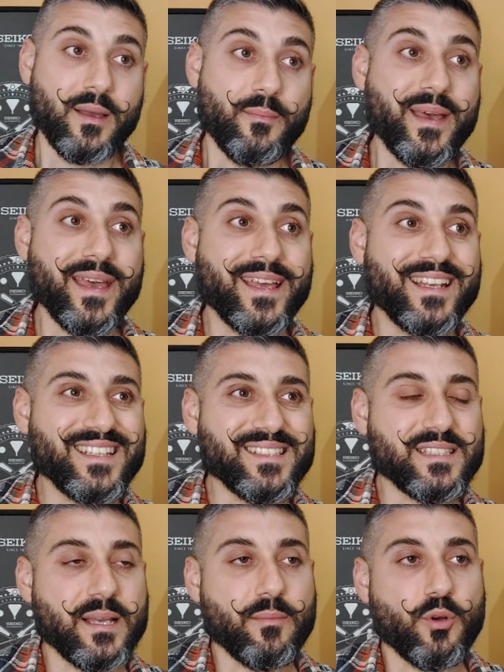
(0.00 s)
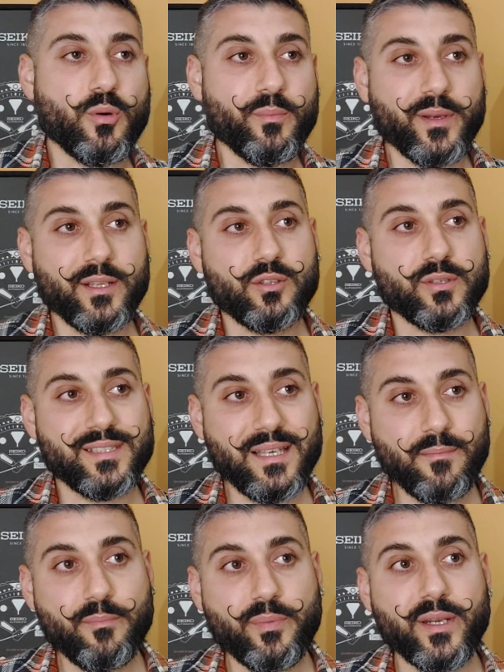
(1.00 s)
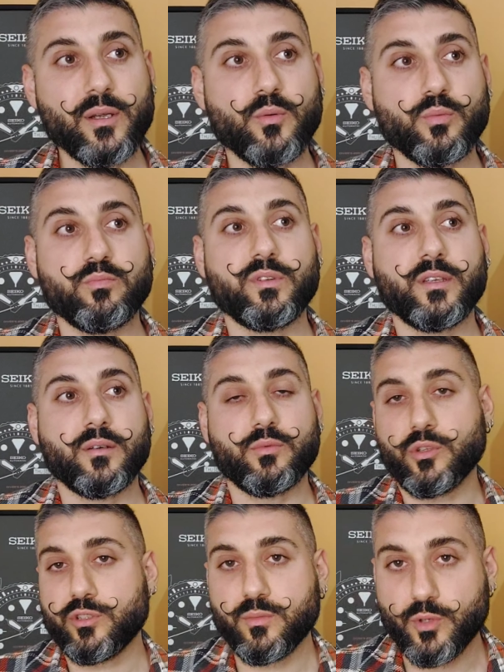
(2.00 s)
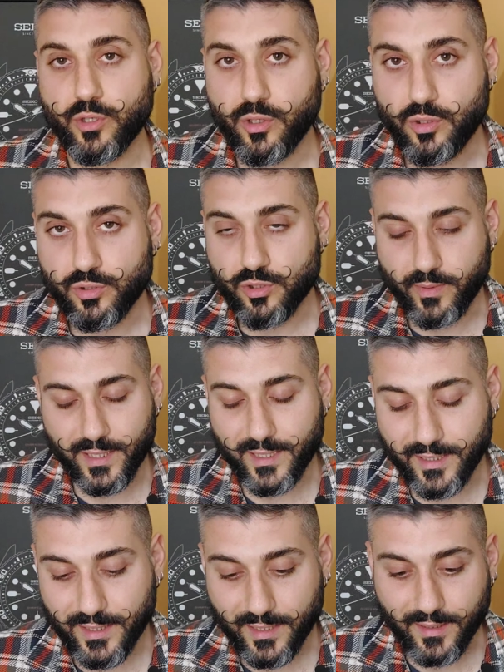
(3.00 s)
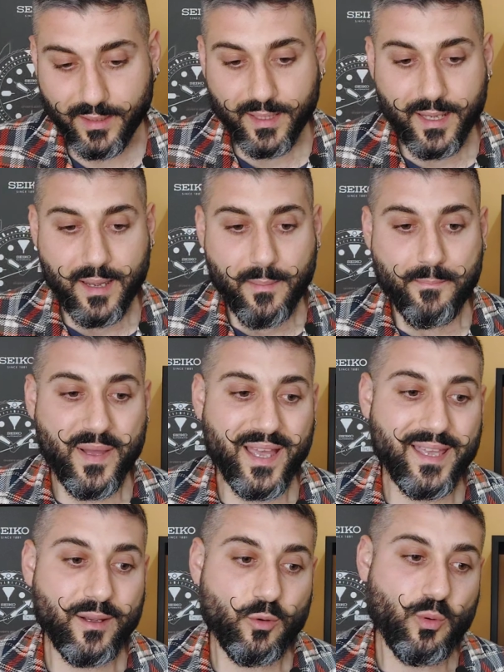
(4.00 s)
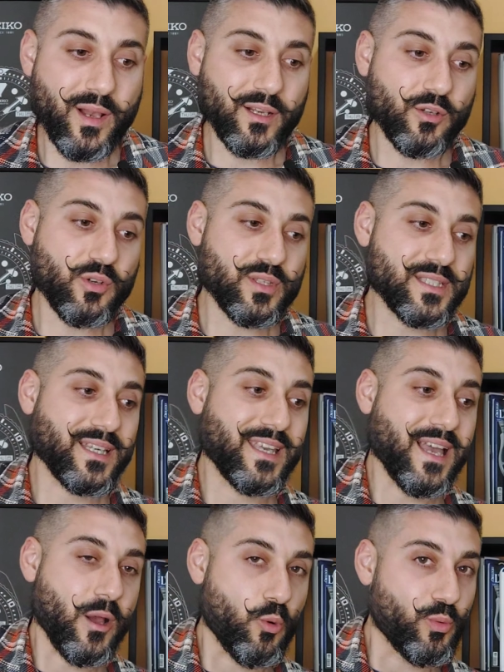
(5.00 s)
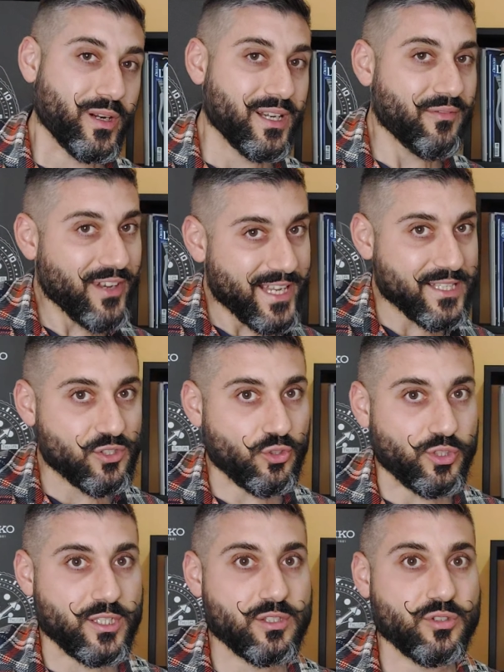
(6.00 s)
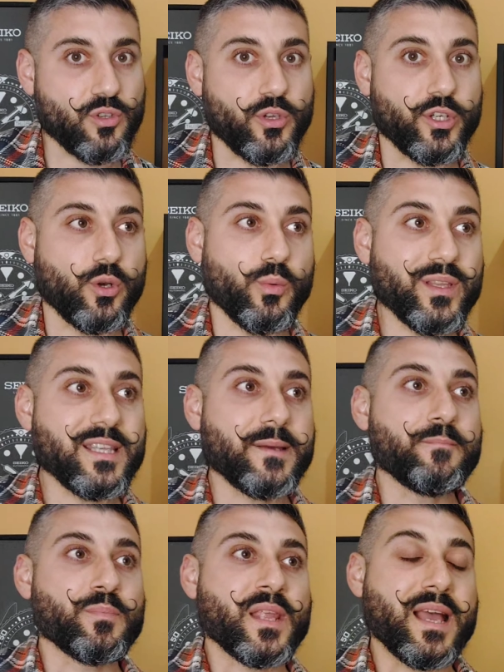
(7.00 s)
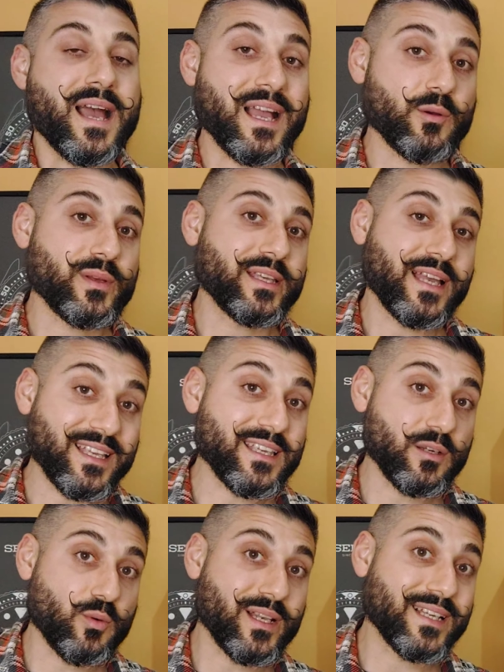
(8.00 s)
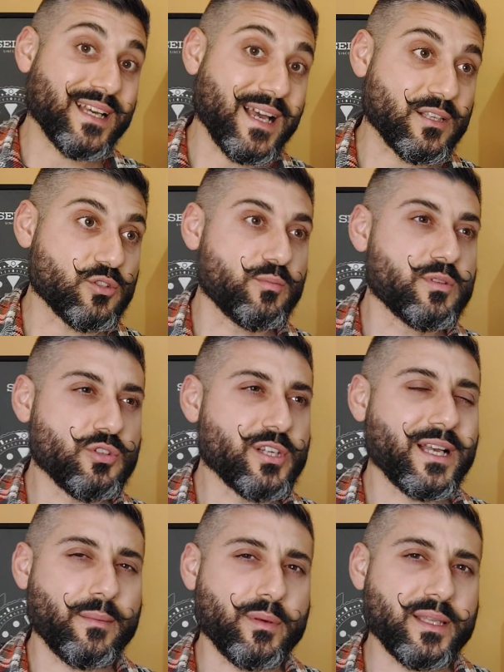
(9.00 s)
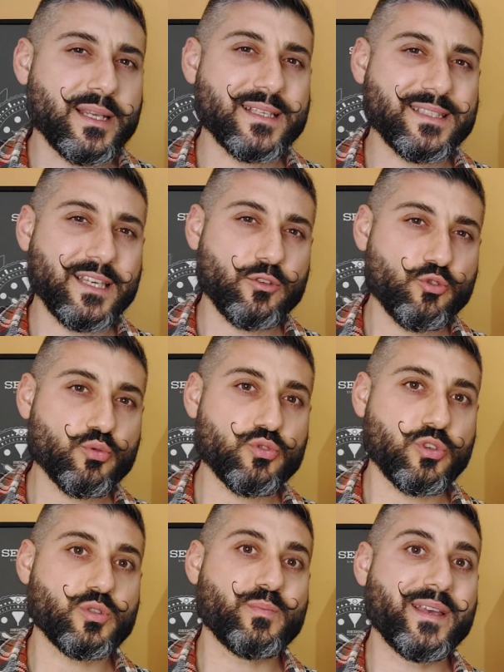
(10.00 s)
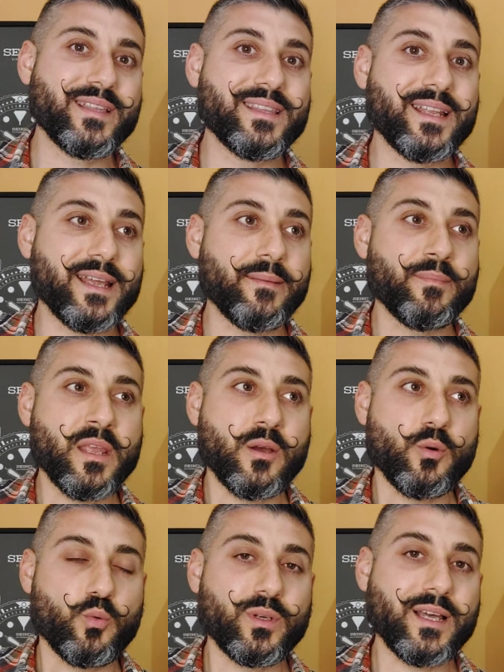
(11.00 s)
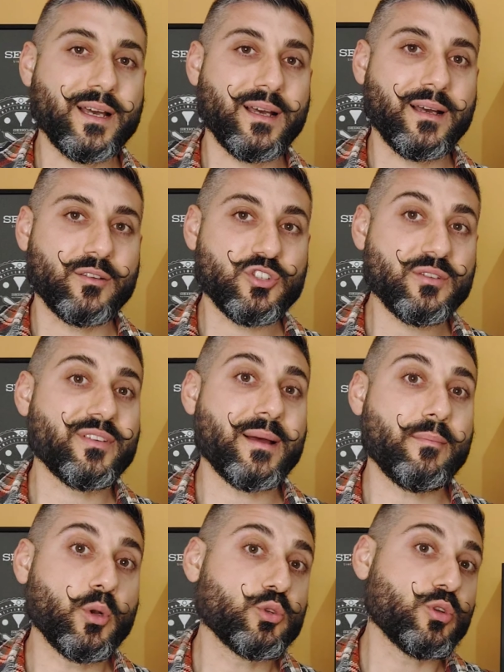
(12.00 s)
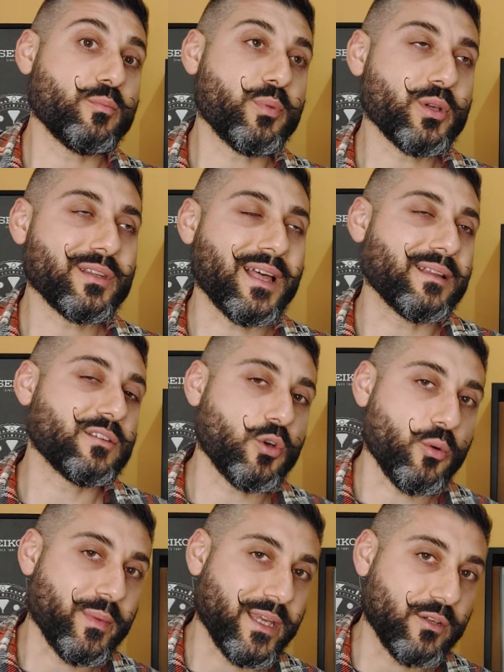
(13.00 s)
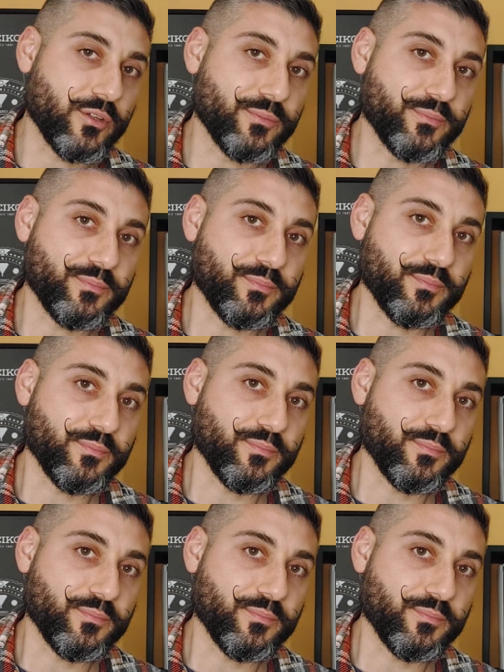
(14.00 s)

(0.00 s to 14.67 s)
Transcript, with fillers: beh lì stiamo comprando sempre un, un ottimo orologio per carità, ma è qualcosa che ha un riflesso di storico, quindi anche, anche in quel caso bisogna capire se è giusto spendere una cifra molto importante o meno.